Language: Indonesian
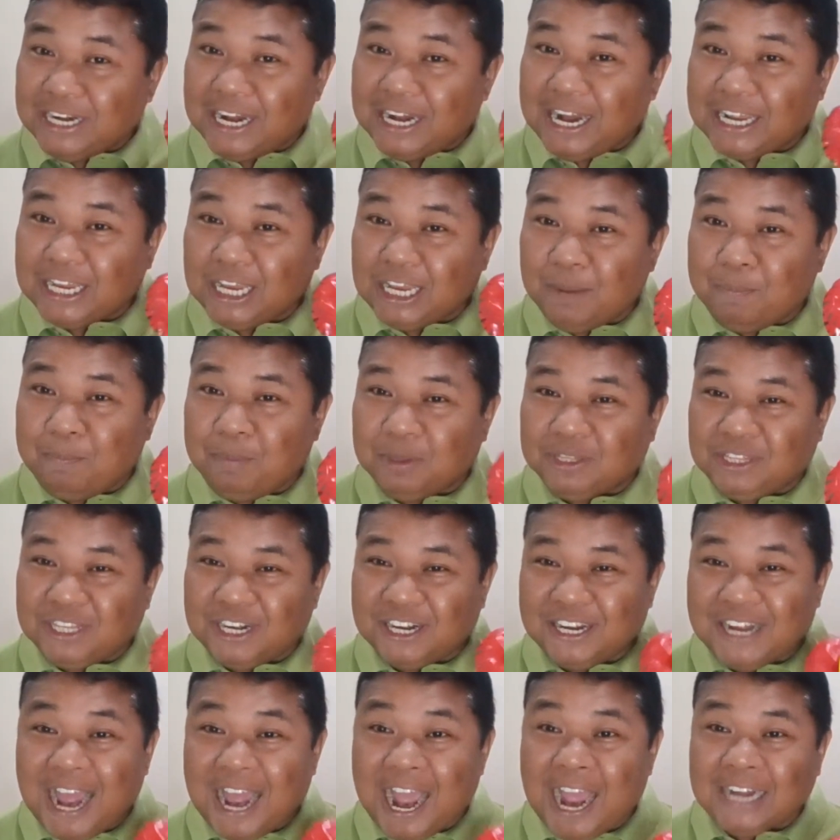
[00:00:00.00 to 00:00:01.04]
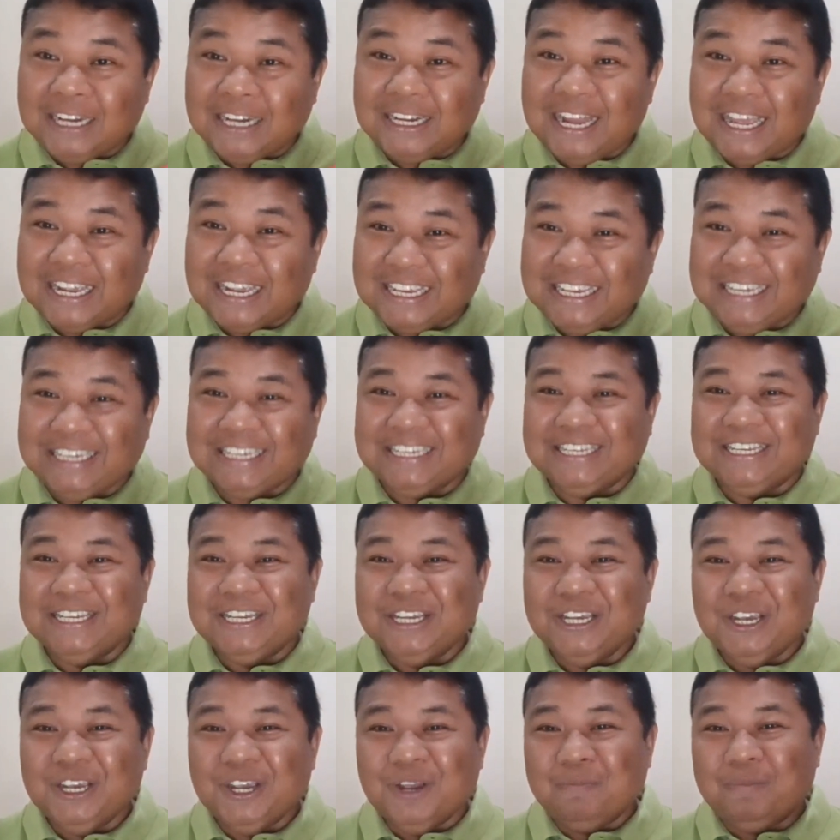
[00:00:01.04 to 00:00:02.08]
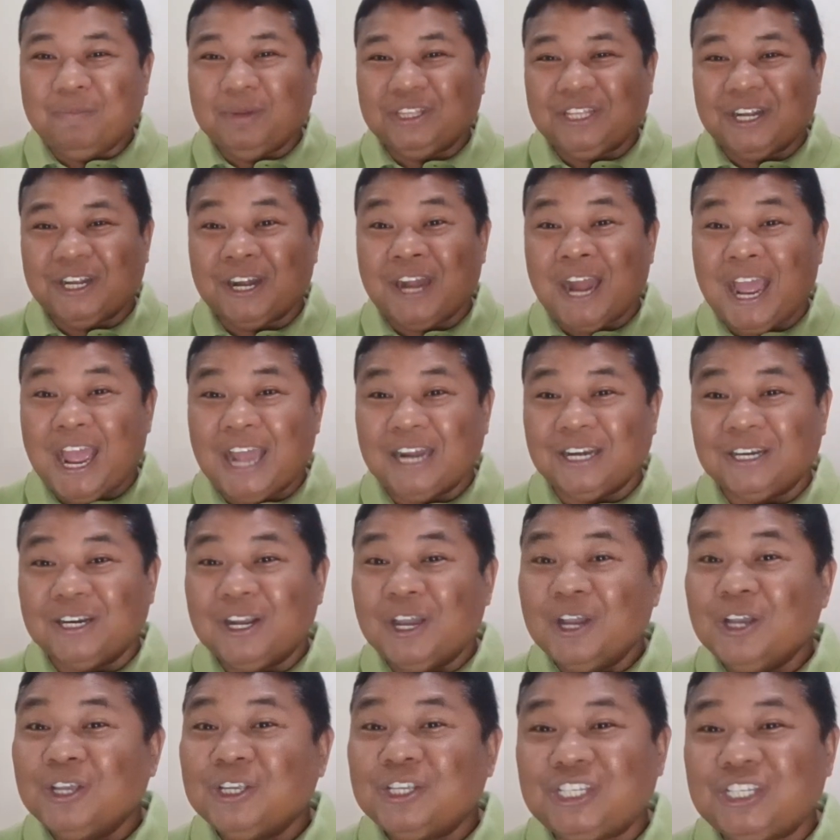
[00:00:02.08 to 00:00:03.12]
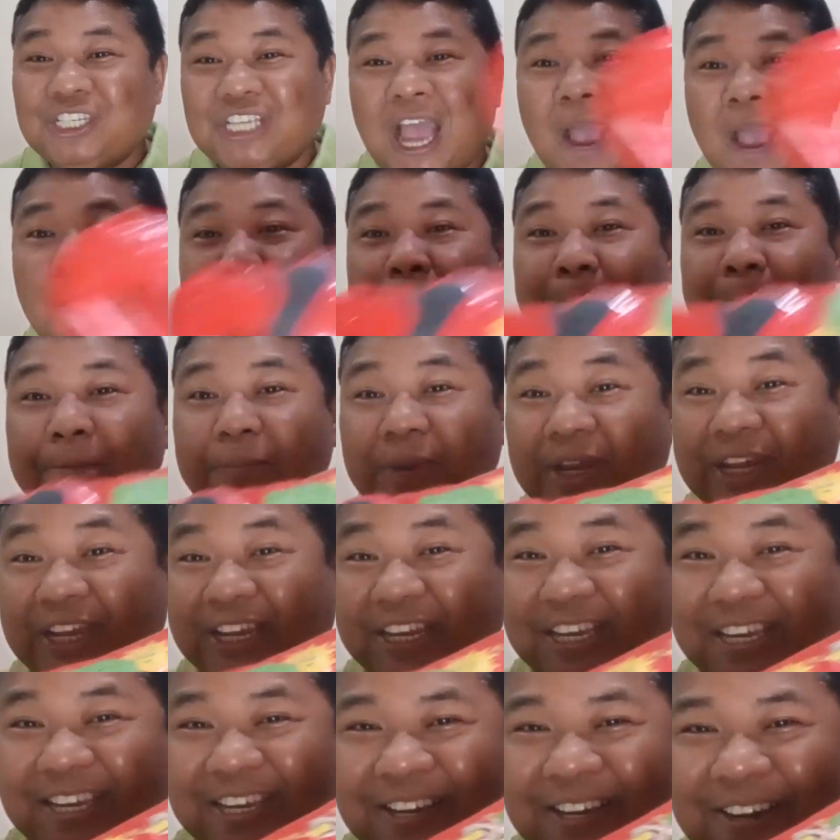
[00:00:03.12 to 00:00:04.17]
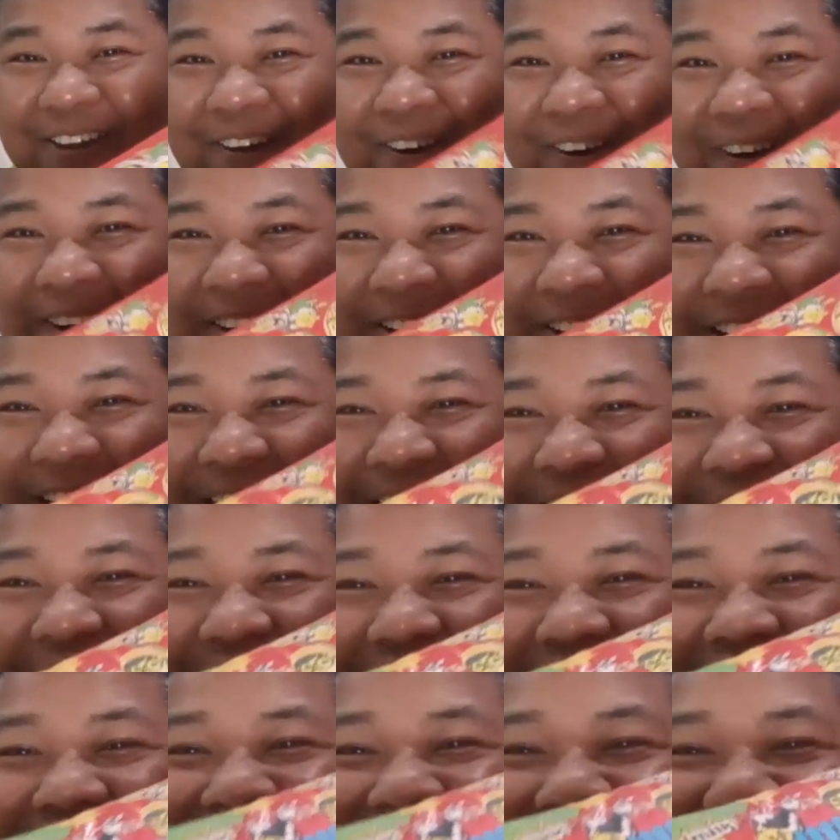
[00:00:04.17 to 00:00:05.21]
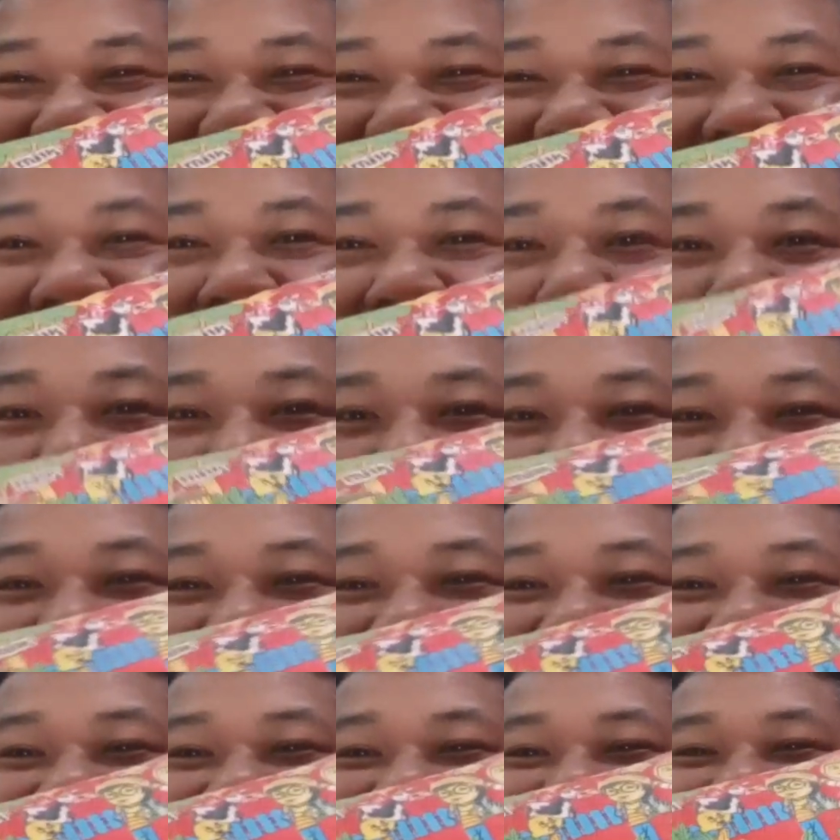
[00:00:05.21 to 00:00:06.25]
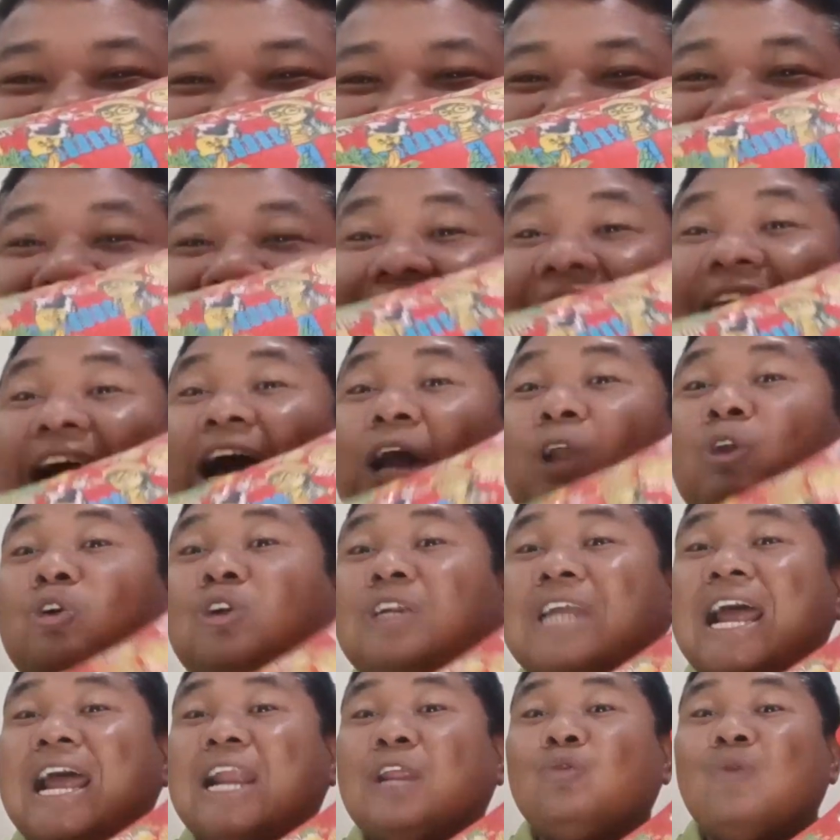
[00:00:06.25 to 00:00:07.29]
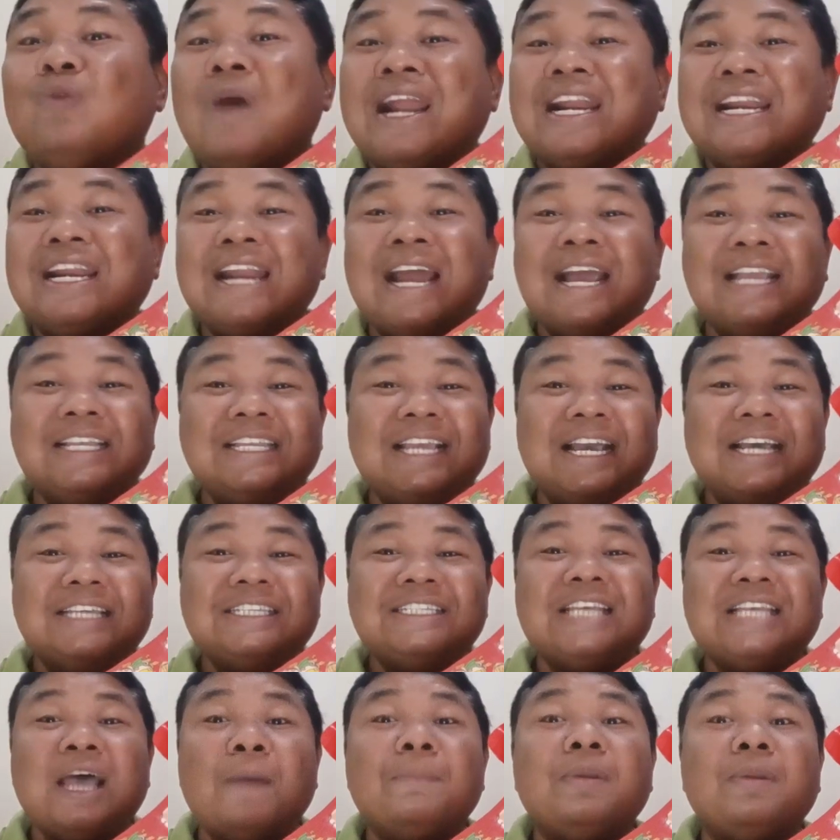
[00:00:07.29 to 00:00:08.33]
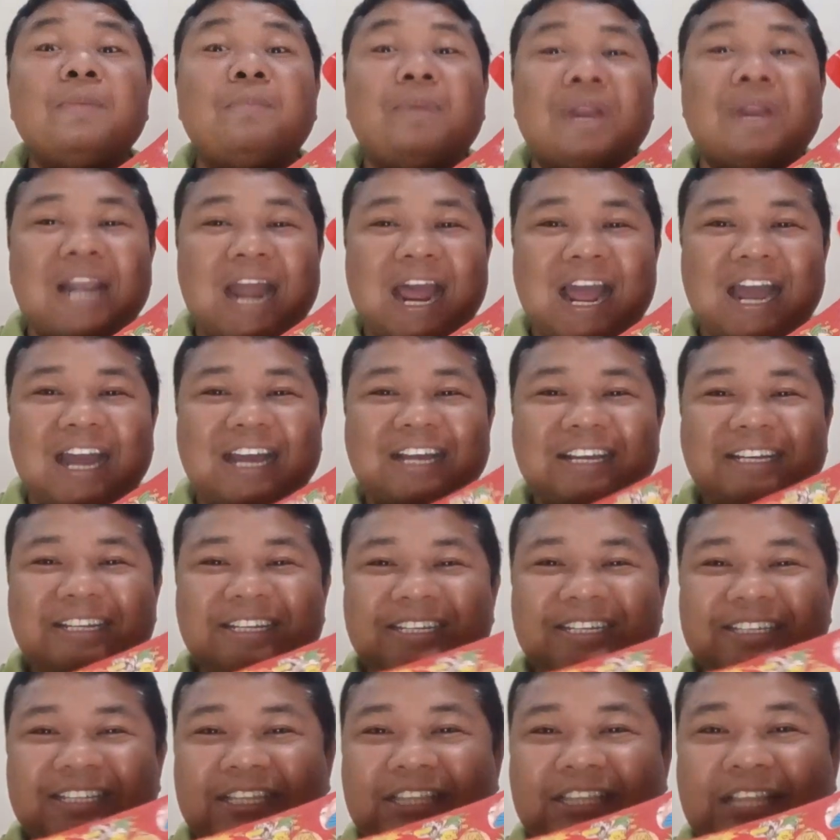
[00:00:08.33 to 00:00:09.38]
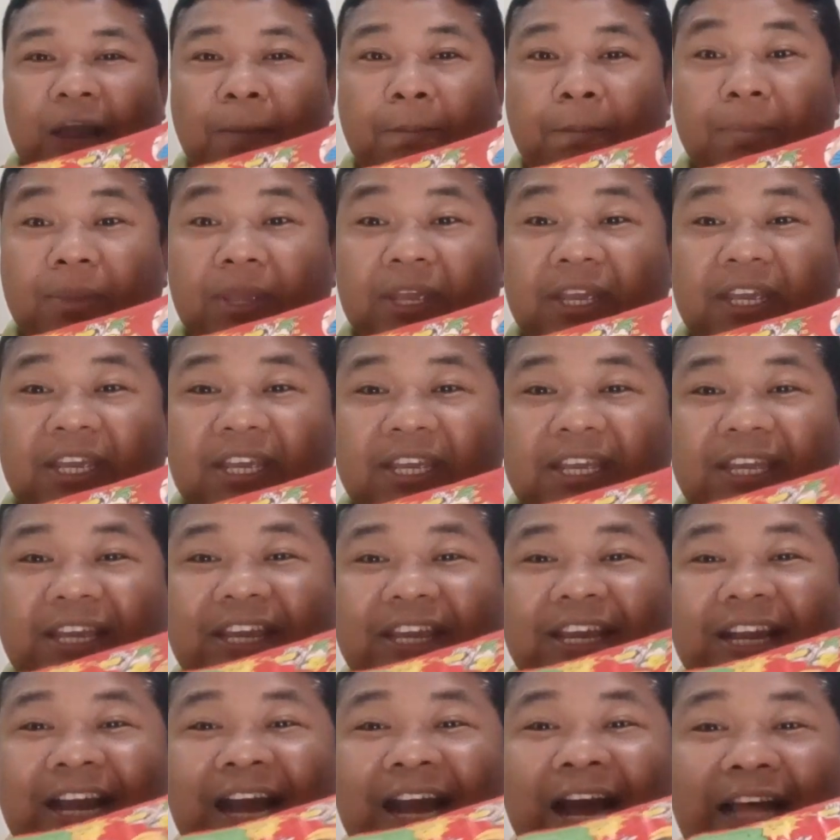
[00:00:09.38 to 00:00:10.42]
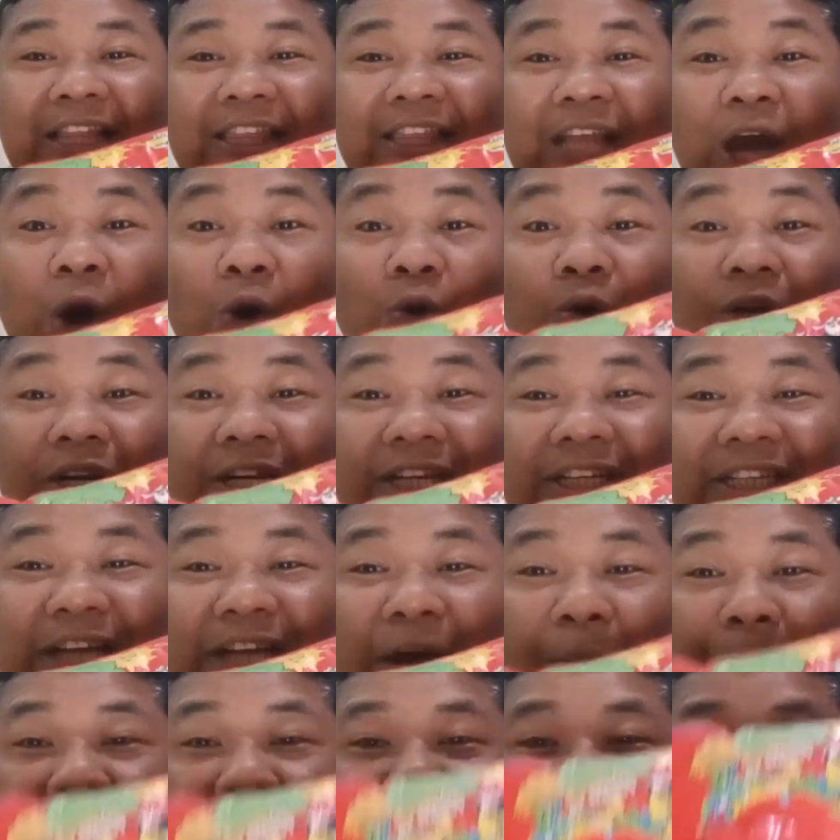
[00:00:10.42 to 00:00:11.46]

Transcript: ada lagi peternakan lagi. Peternakan sapi. Ya, sapinya ini kalau dari warnanya sapi perak Tetapi nggak tahu ini sapi